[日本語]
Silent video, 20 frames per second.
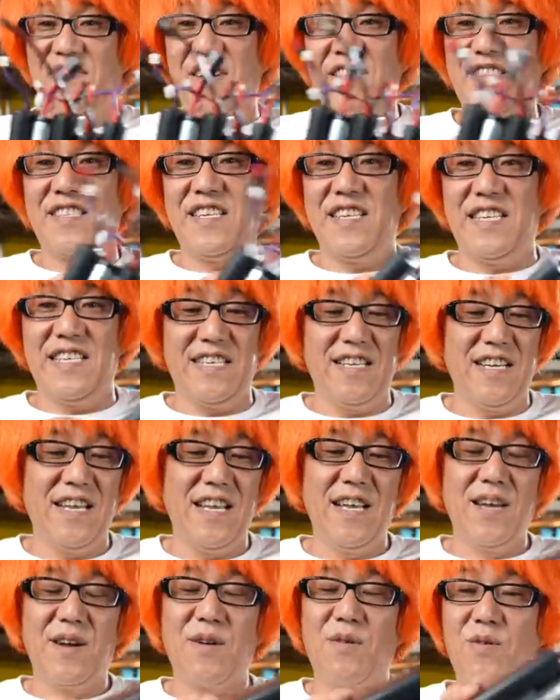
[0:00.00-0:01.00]
バッテリー、
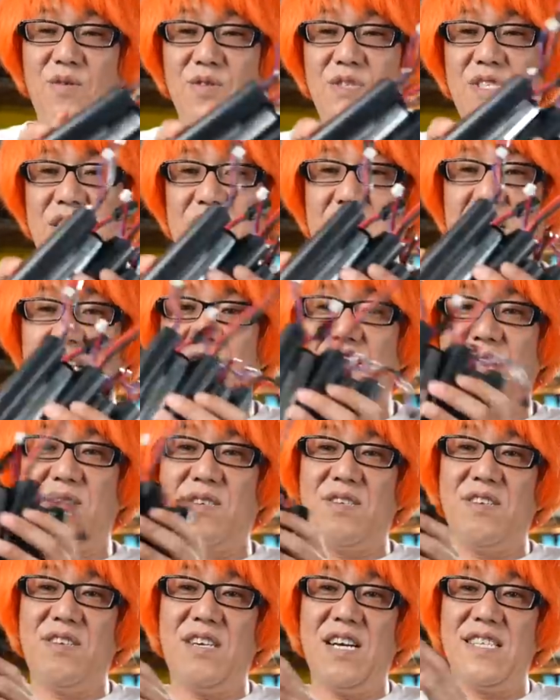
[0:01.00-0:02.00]
このスティッ
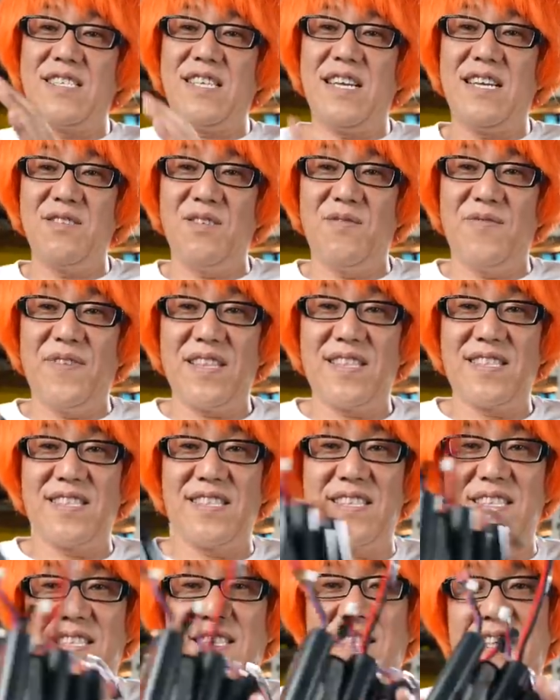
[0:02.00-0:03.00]
ク型のバッ
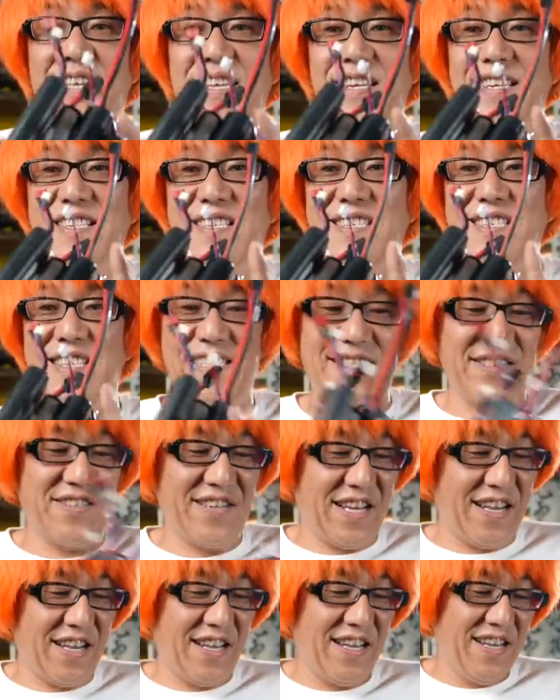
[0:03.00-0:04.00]
テリーですよ
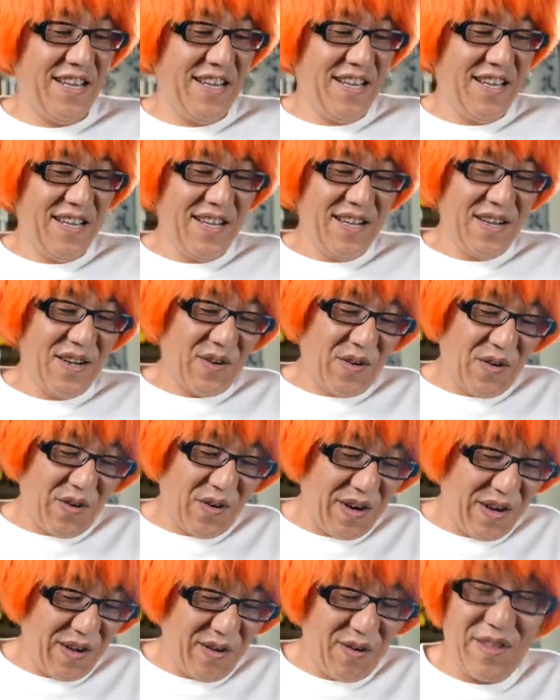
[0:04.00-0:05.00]
ね。
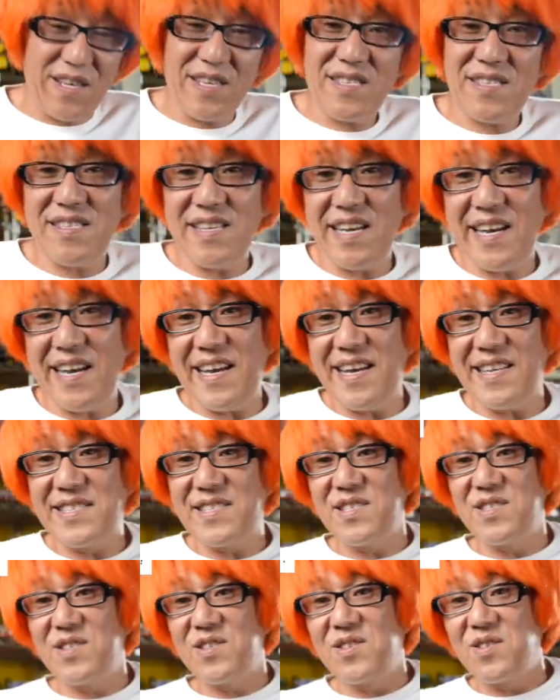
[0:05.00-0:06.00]
これをですね、
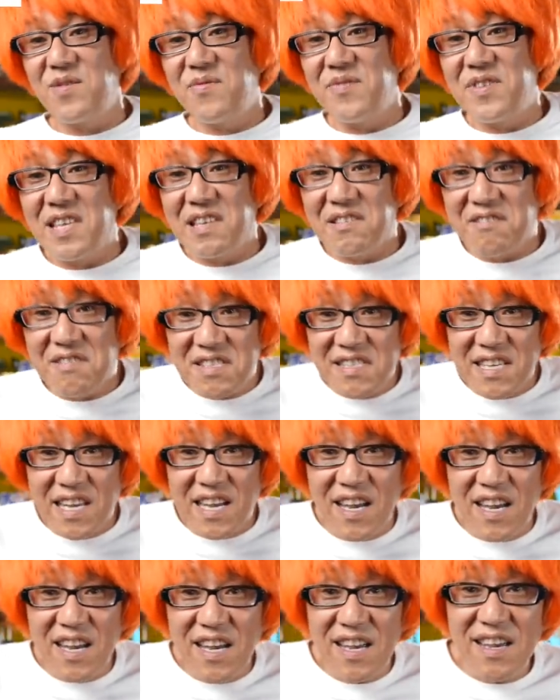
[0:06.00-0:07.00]
ちちょっと見ててくだ
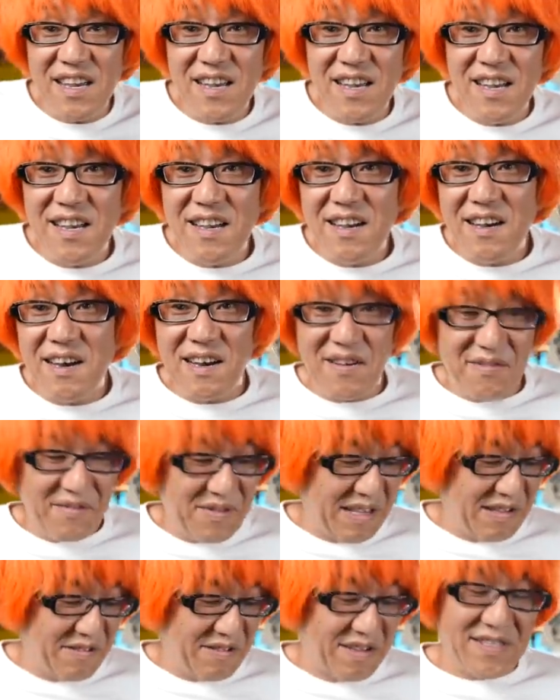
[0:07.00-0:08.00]
さい。見
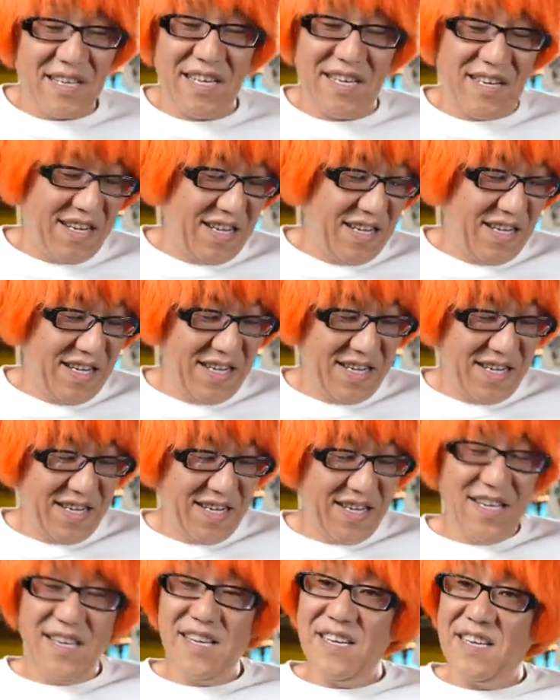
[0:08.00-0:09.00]
てくださいね。
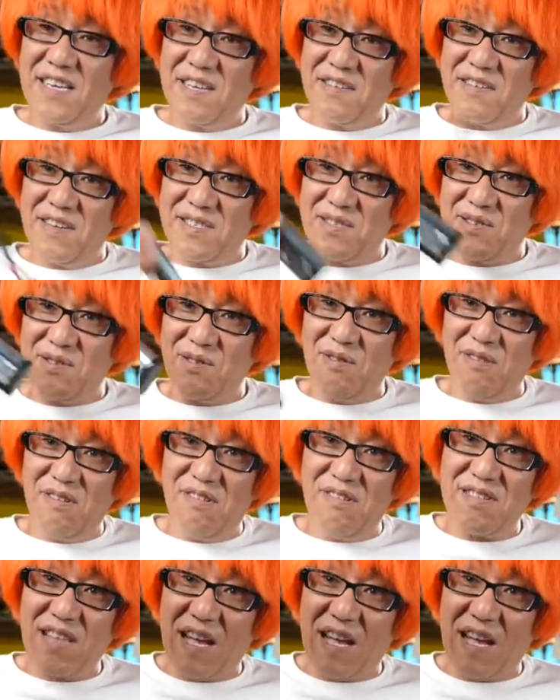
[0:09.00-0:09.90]
いきますよ。